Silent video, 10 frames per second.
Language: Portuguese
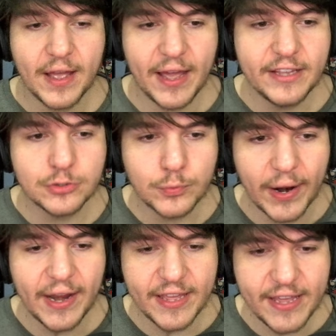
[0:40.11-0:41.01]
a
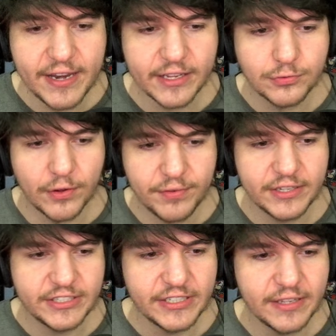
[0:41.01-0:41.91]
Square Enix foi
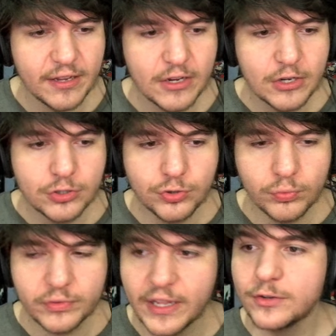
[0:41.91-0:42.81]
vendida
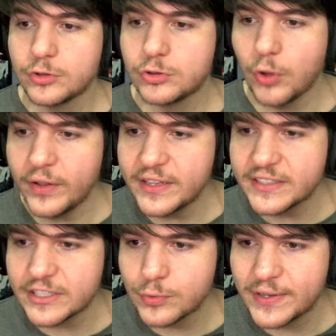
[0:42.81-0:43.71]
juntando
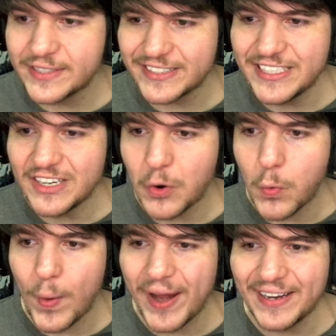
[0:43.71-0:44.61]
todas as suas
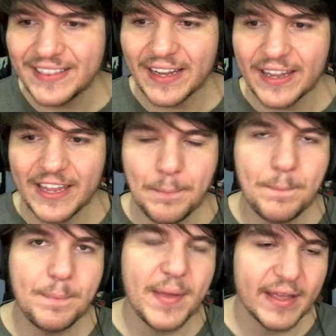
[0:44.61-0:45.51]
50
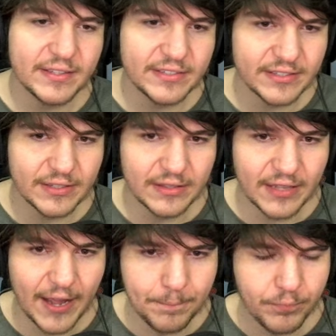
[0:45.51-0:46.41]
IPs,
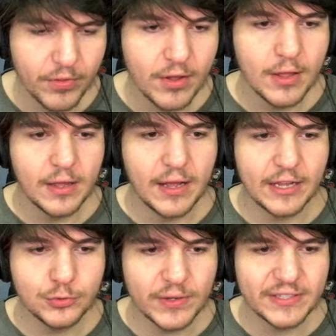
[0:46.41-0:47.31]
tá?
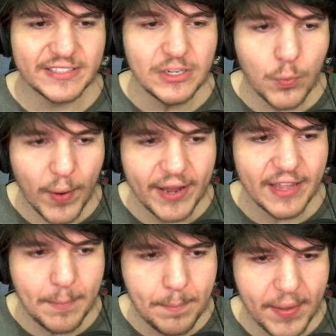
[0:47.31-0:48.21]
As suas
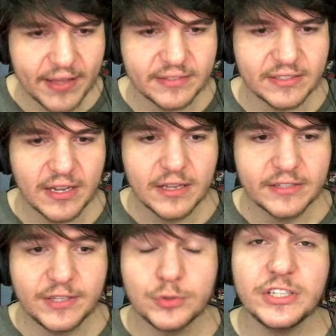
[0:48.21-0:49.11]
50 IPs,
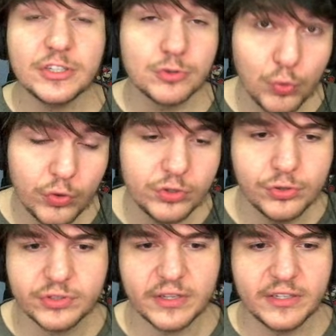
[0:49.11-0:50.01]
seus
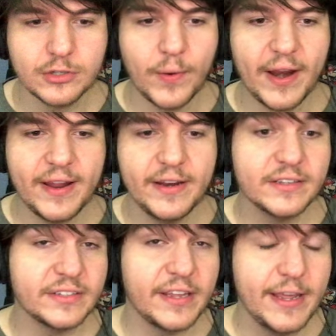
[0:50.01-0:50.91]
estúdios, Square
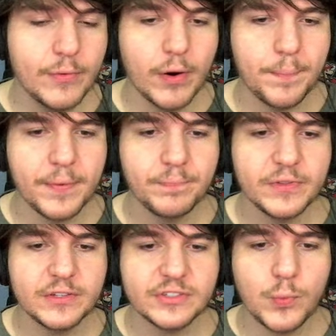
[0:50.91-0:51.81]
Enix Europe,
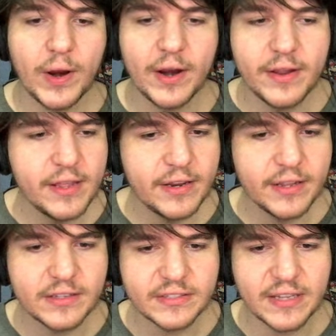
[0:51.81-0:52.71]
Square
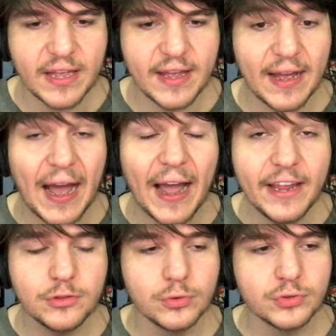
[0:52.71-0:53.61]
Enix uh,
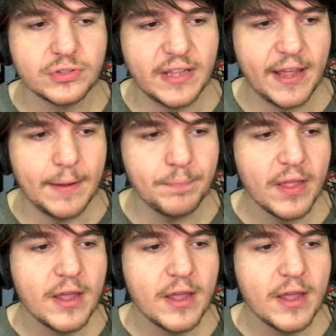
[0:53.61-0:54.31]
Eidos, né?